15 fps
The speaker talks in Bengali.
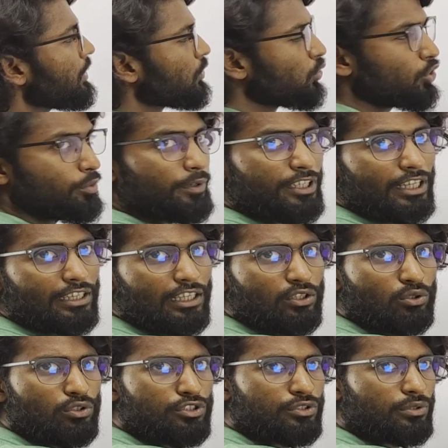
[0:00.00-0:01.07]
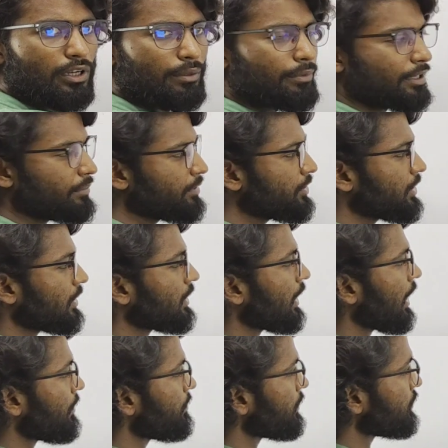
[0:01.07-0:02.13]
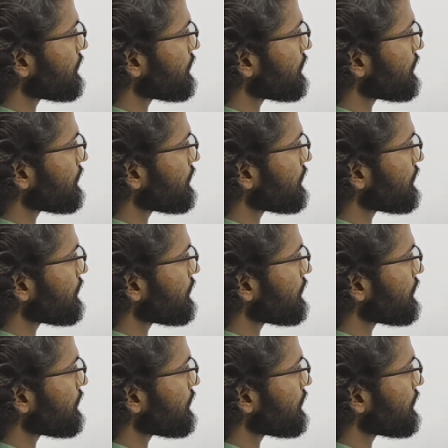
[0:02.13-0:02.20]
রুট বিটা তার হোল স্কোয়ার মানে বিটা তাহলে আলফা